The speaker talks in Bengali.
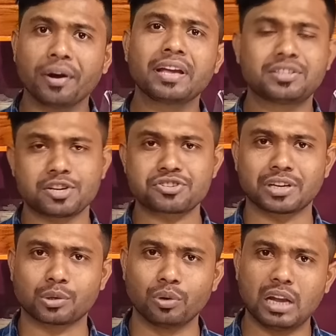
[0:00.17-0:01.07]
অনেক
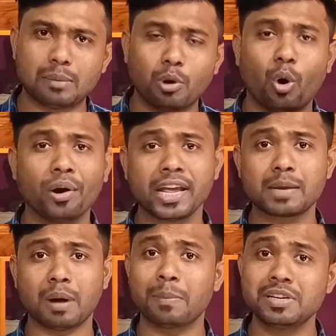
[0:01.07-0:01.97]
চেষ্টা করলাম
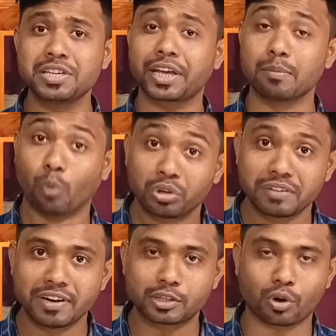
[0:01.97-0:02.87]
অনেকভাবে নিজেকে
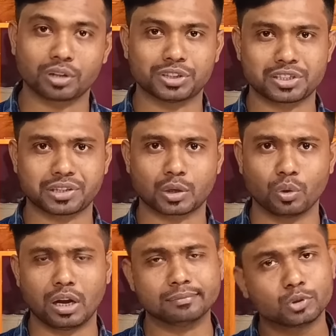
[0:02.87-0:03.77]
মোটিভেট করার চেষ্টা
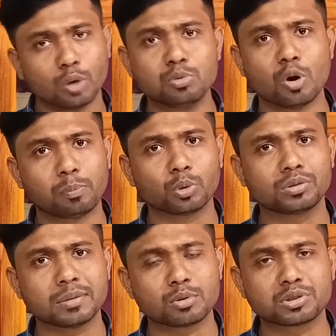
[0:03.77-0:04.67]
করলাম তবুও
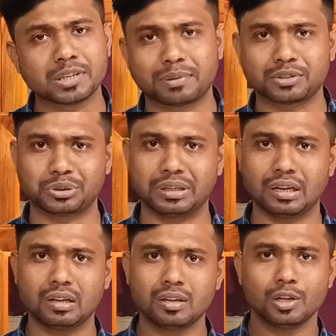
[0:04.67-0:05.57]
পড়তে বসতে পারছি
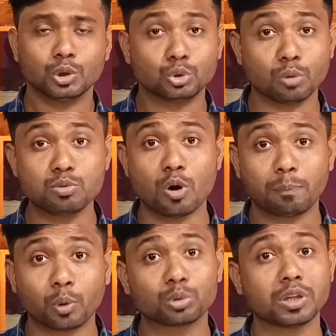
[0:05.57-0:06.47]
না তবুও
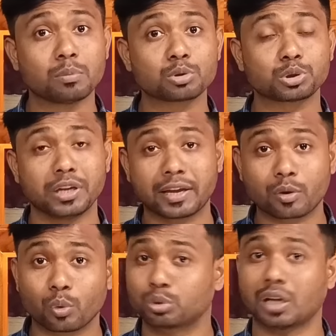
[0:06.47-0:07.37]
পড়তে বসলে
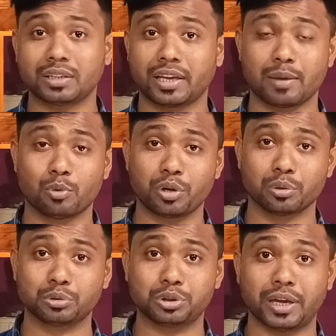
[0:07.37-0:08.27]
কোথা থেকে মনে
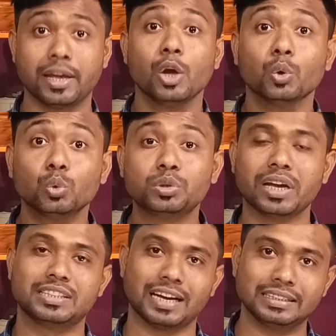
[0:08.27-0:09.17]
হচ্ছে
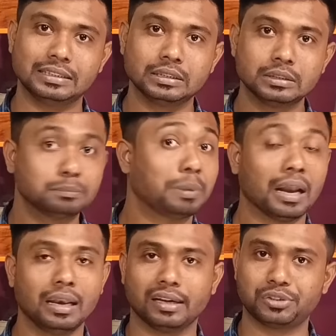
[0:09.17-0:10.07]
উঠে যাই
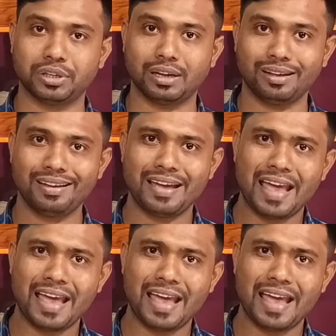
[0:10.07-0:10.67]
ভাল লাগছে না